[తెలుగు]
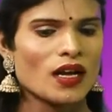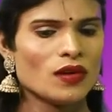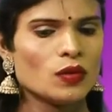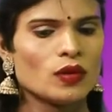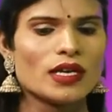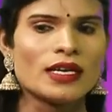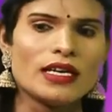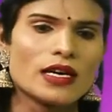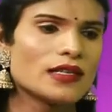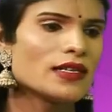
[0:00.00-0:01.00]
అనుకున్న
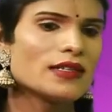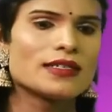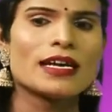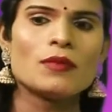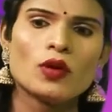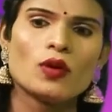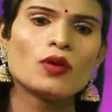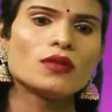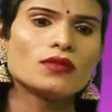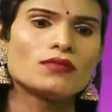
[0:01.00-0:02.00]
రిహార్సల్స్ టైంలో
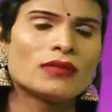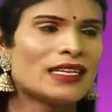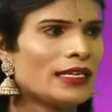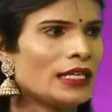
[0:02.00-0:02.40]
మన